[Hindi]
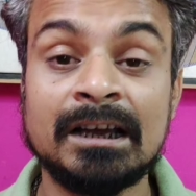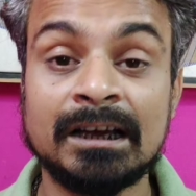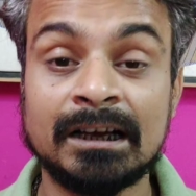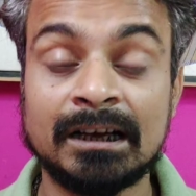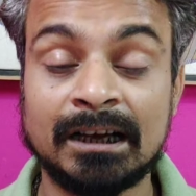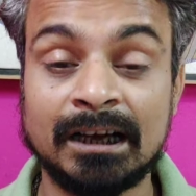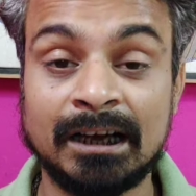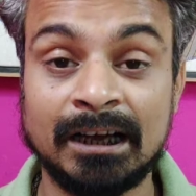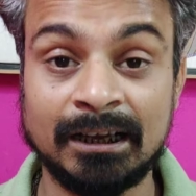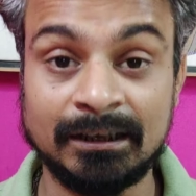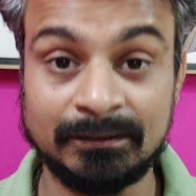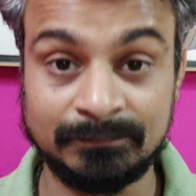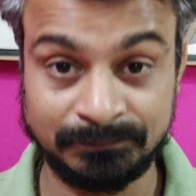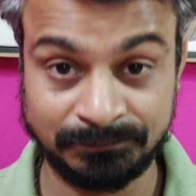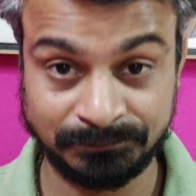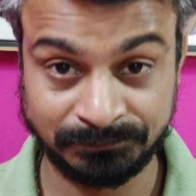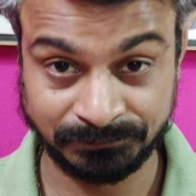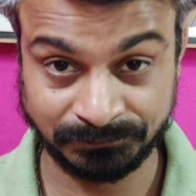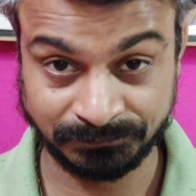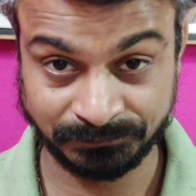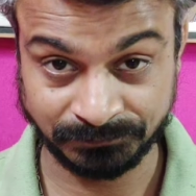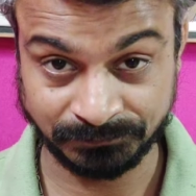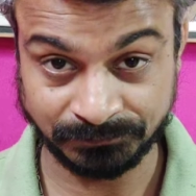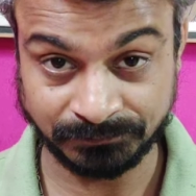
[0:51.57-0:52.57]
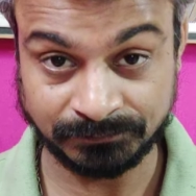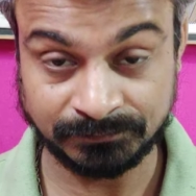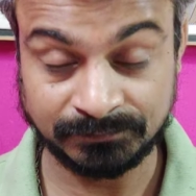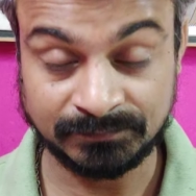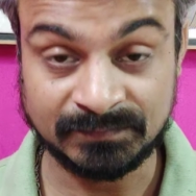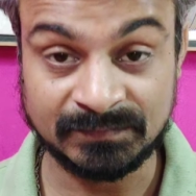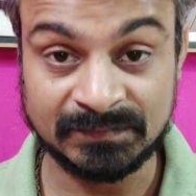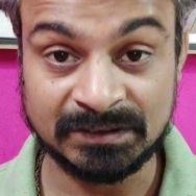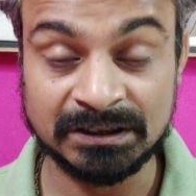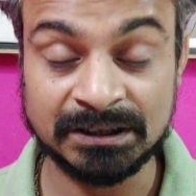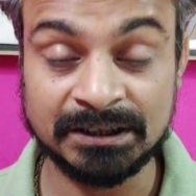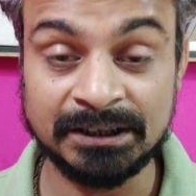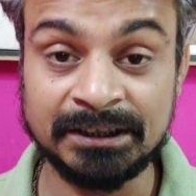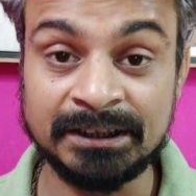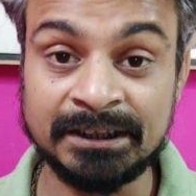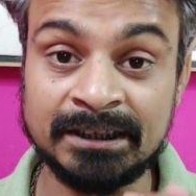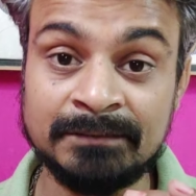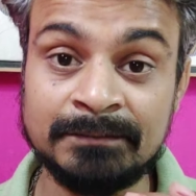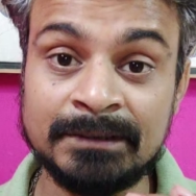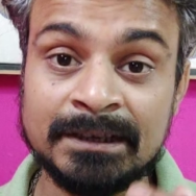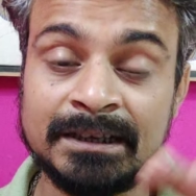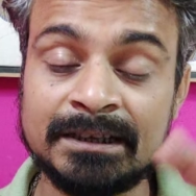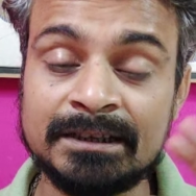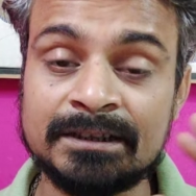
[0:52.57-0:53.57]
का किडनी
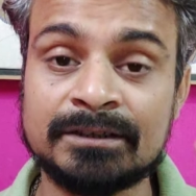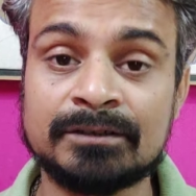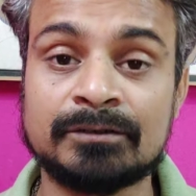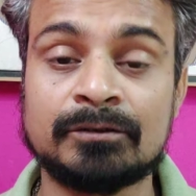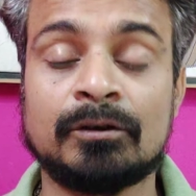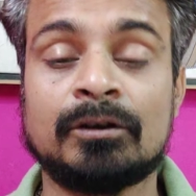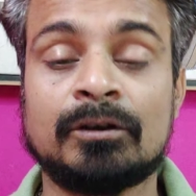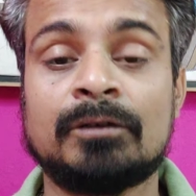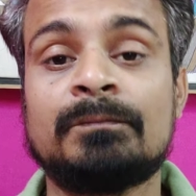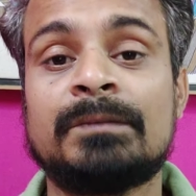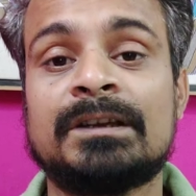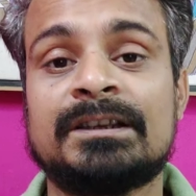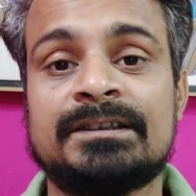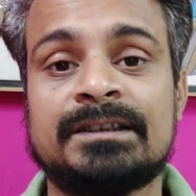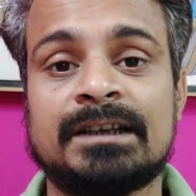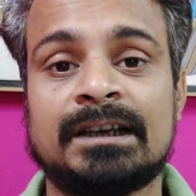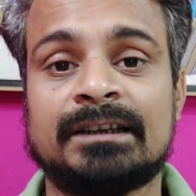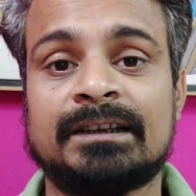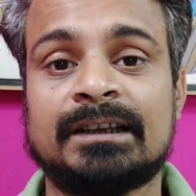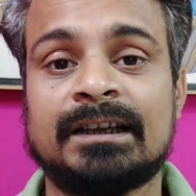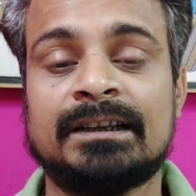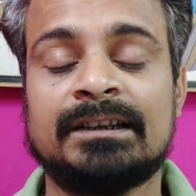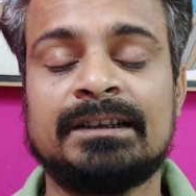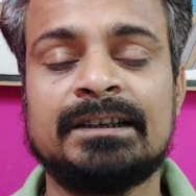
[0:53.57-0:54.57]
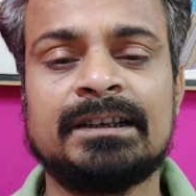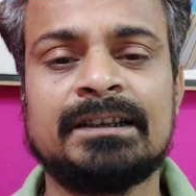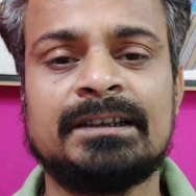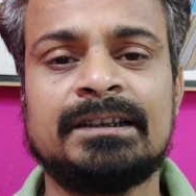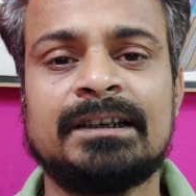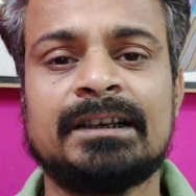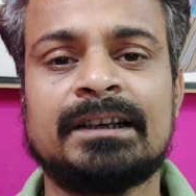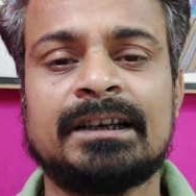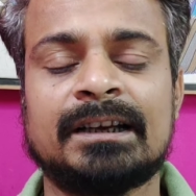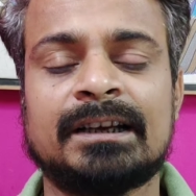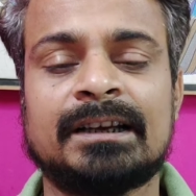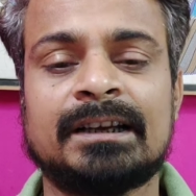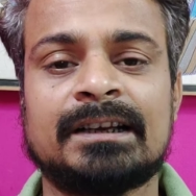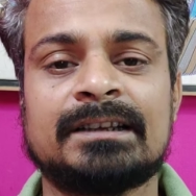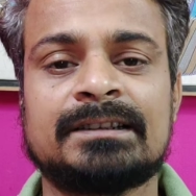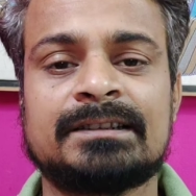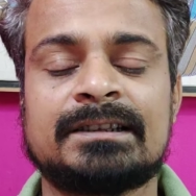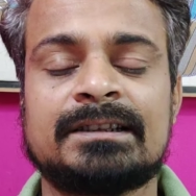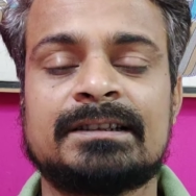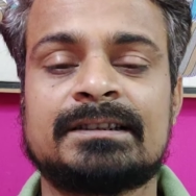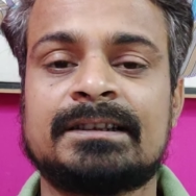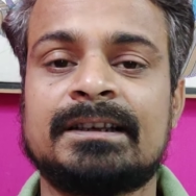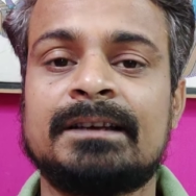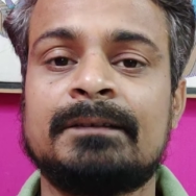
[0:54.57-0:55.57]
में स्टोन बन जाता है धीरे धीरे करके रस
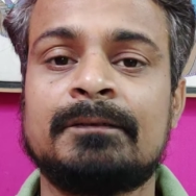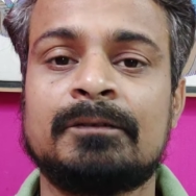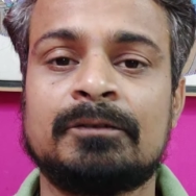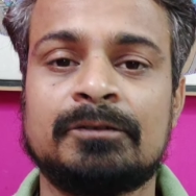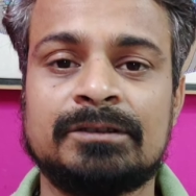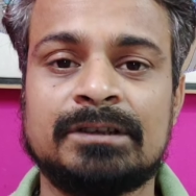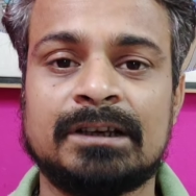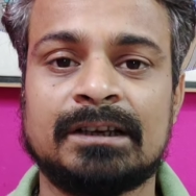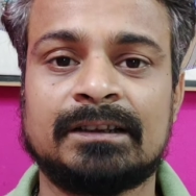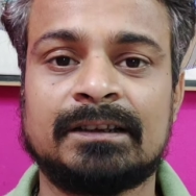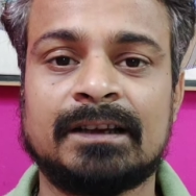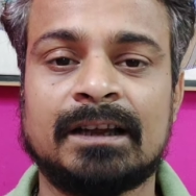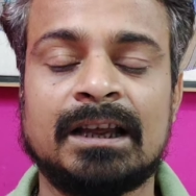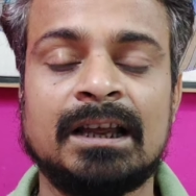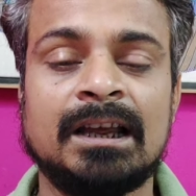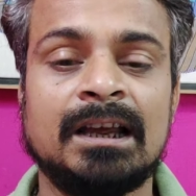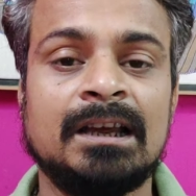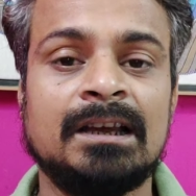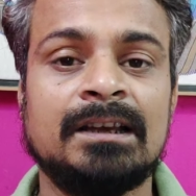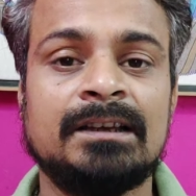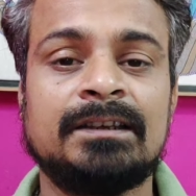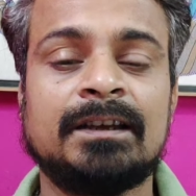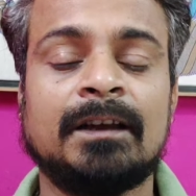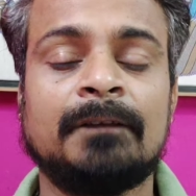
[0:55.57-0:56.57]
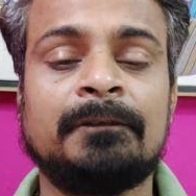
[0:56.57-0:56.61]
रस के हो जाता है या